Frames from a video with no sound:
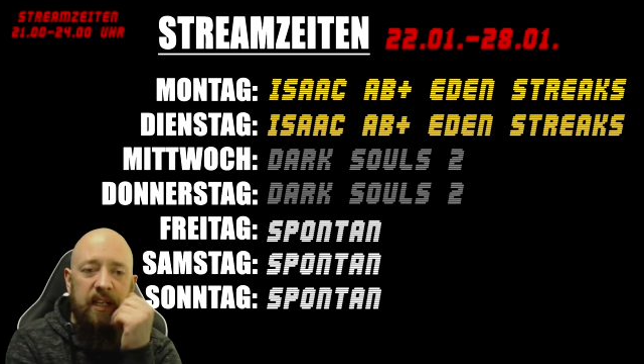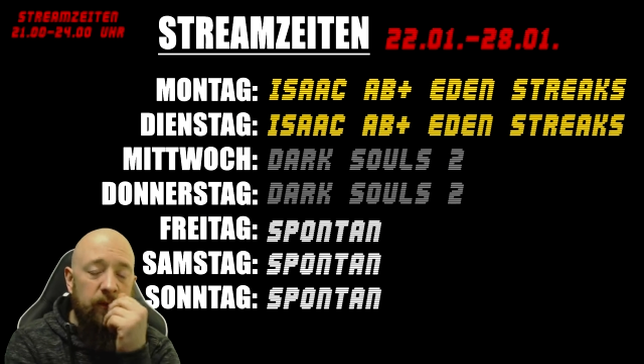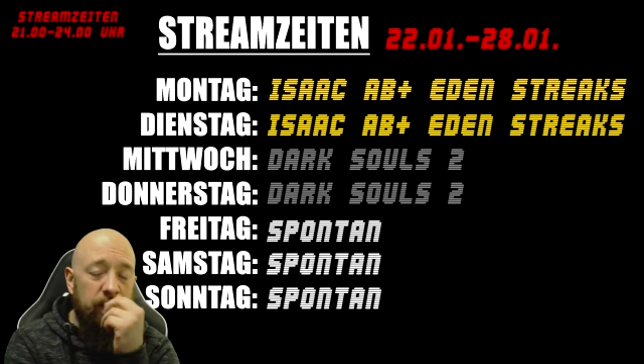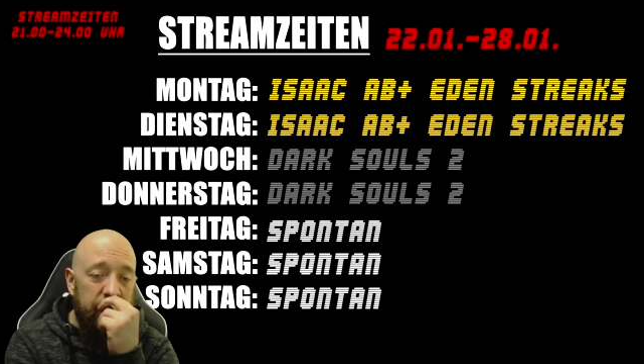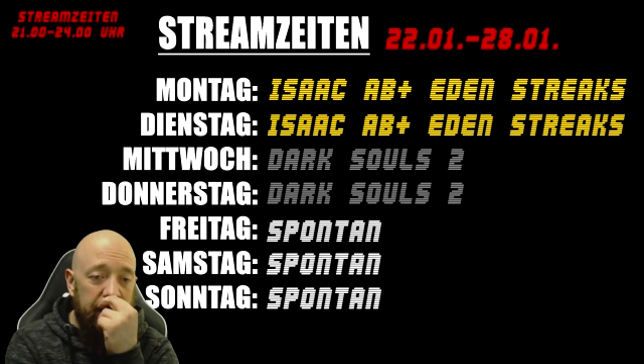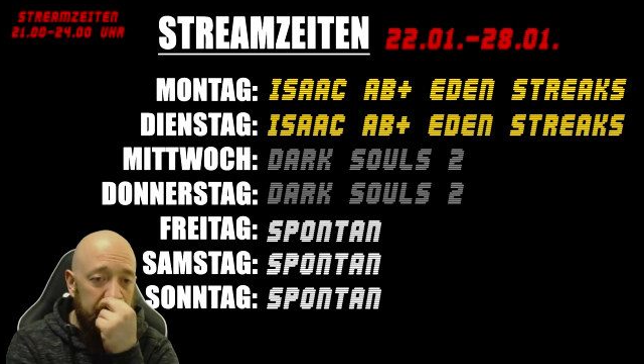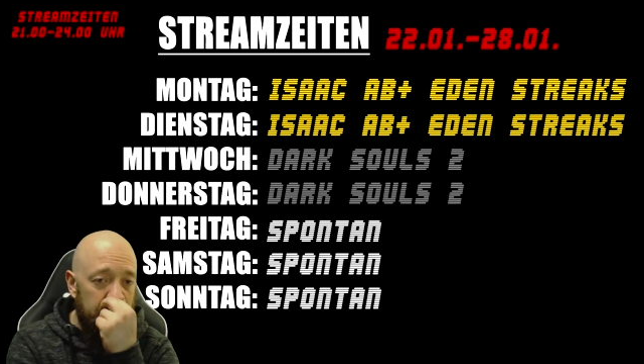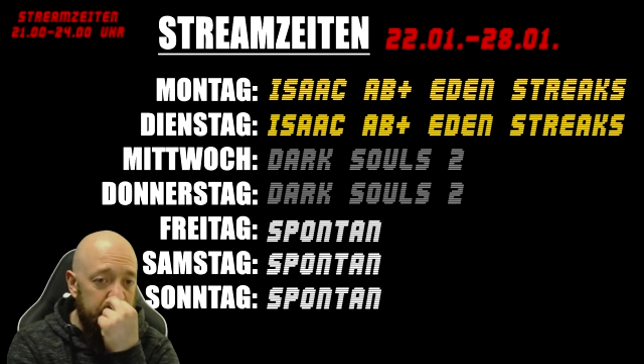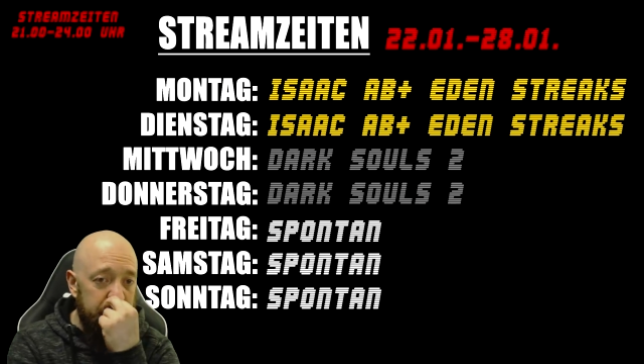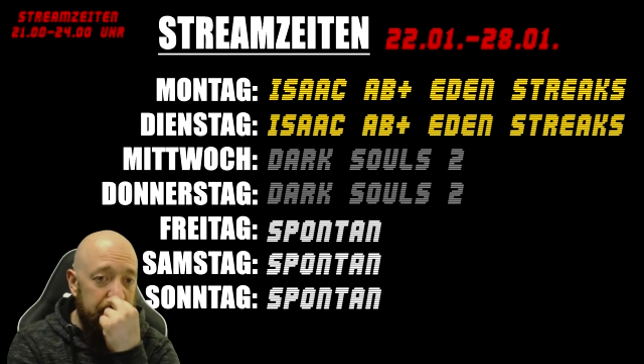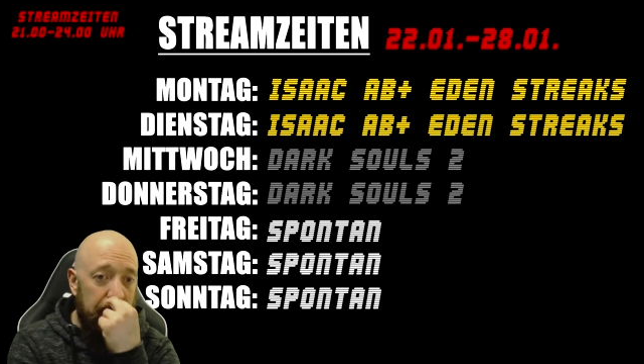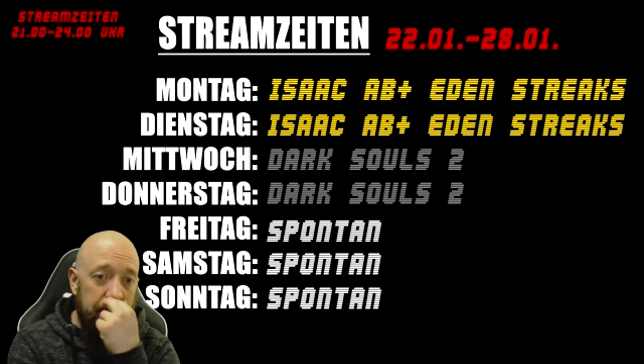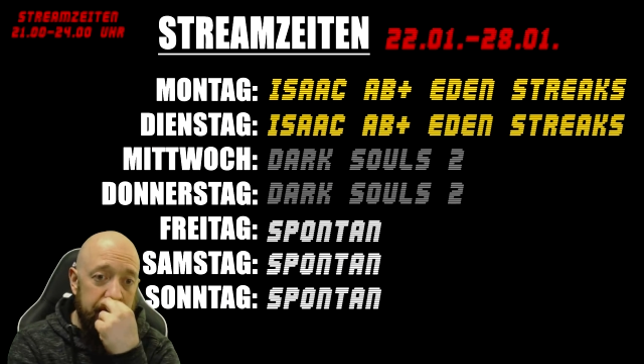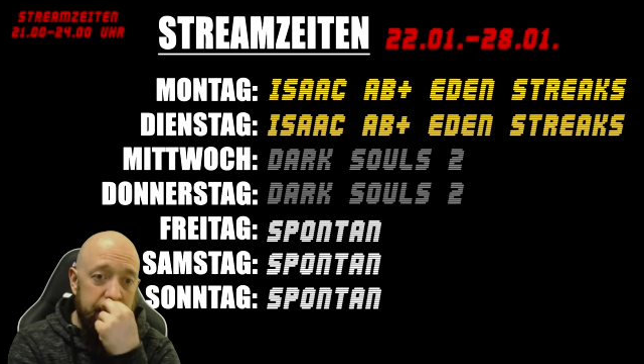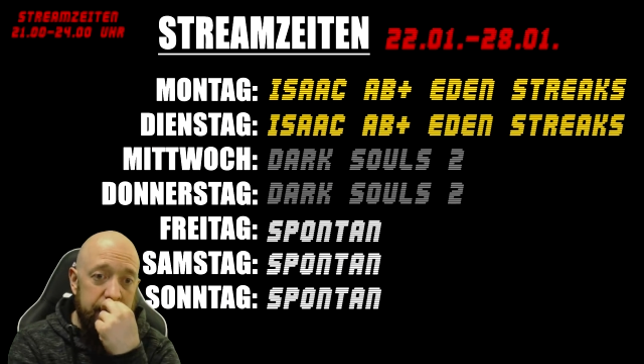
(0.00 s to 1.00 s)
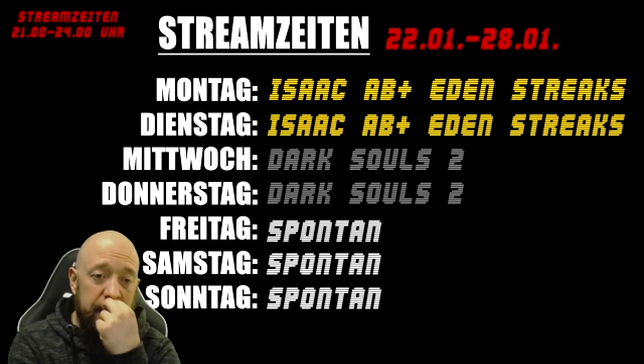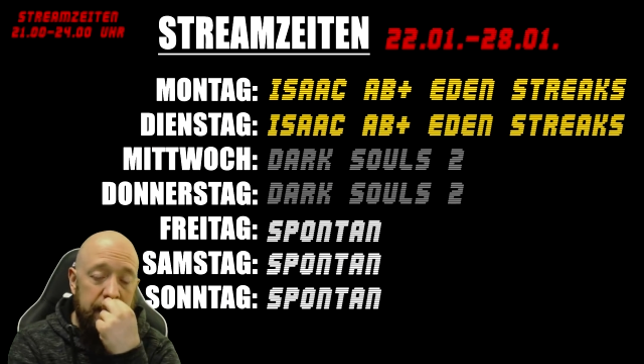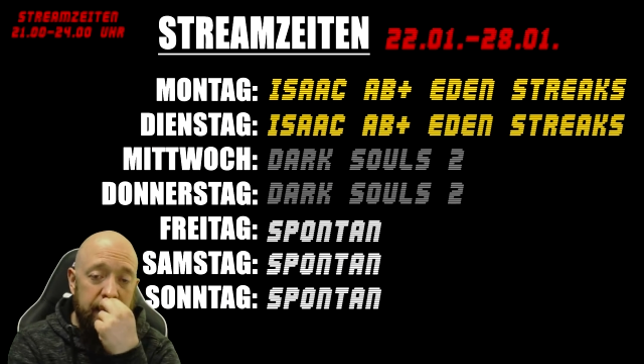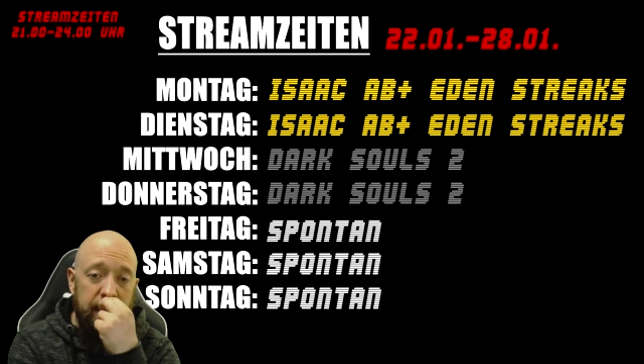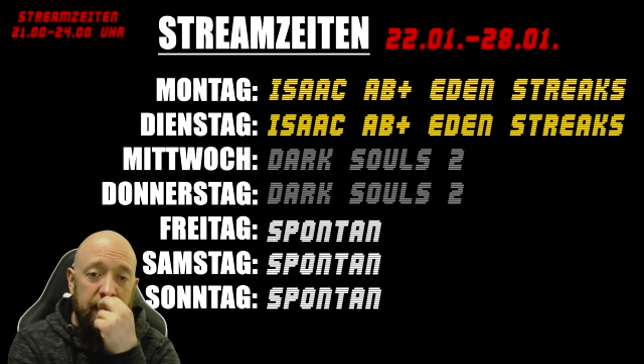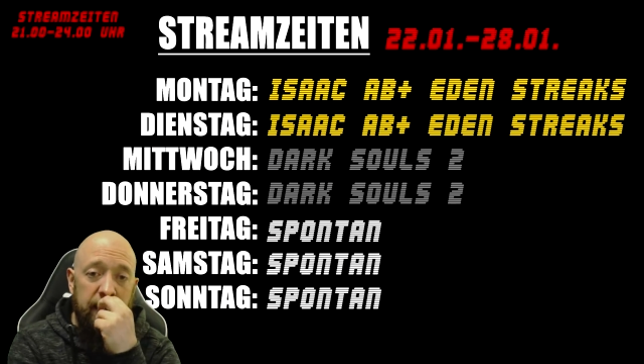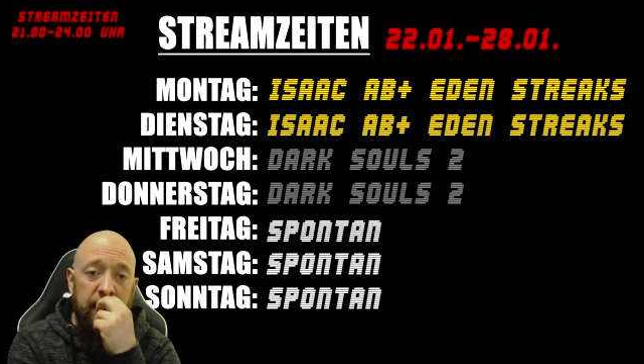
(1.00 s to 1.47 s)
Am Freitag habe ich keine
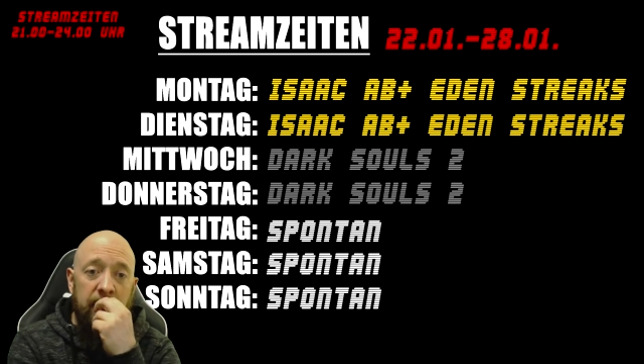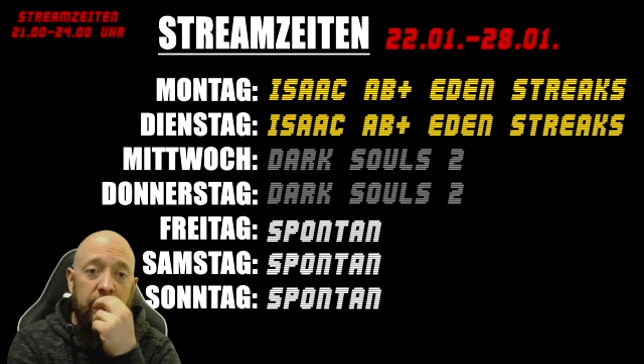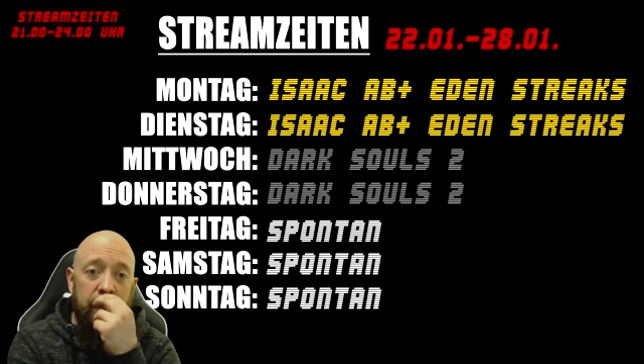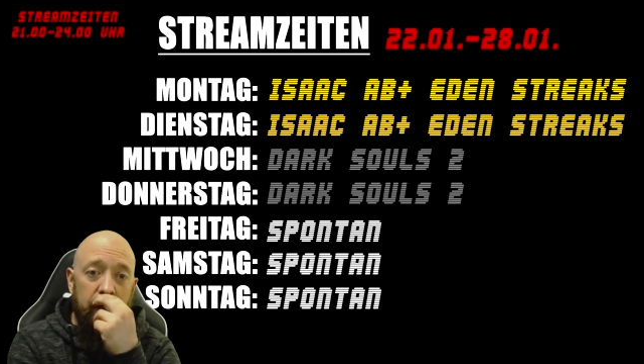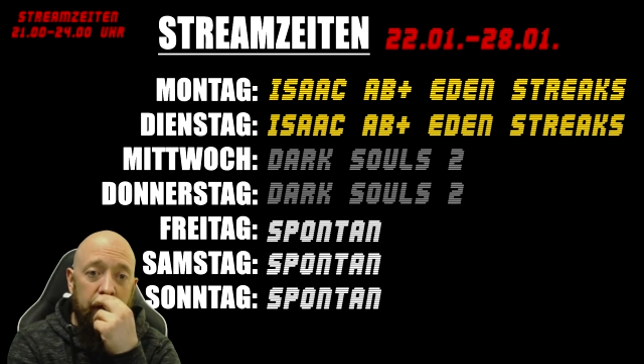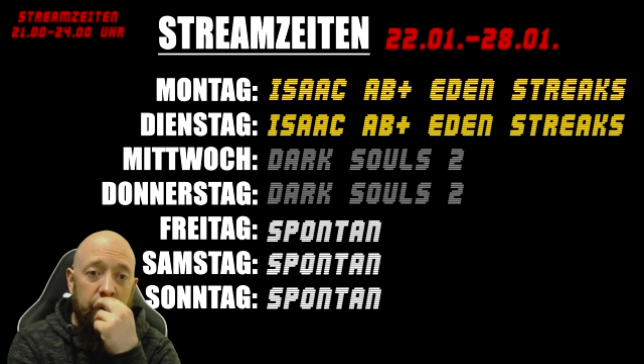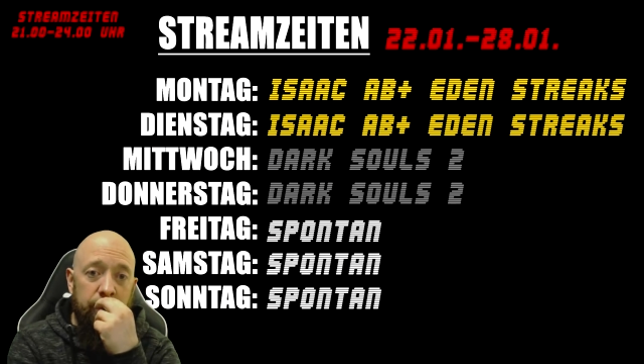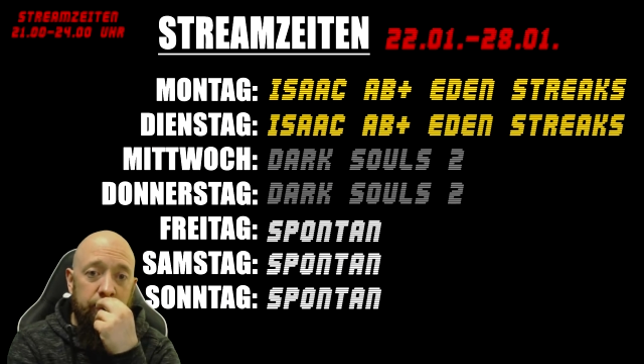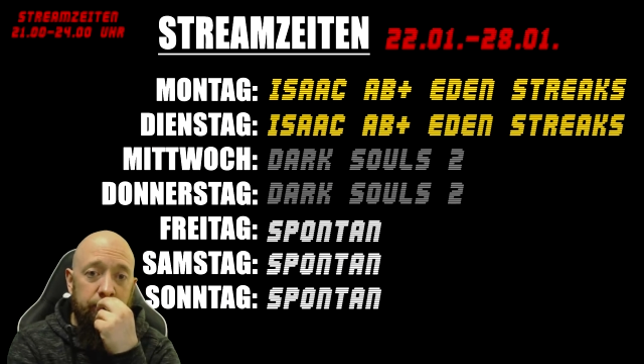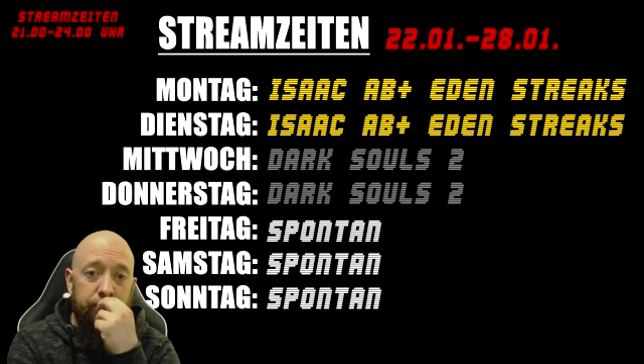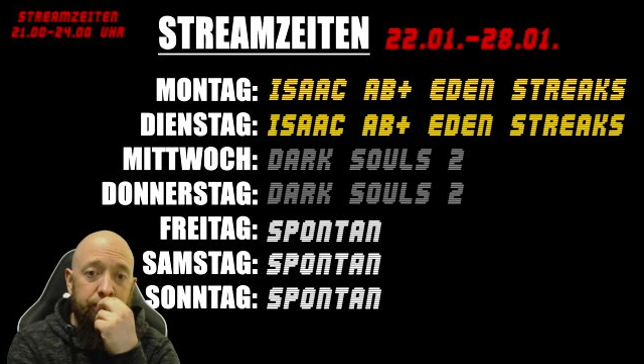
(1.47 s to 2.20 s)
Zeit. Ähm,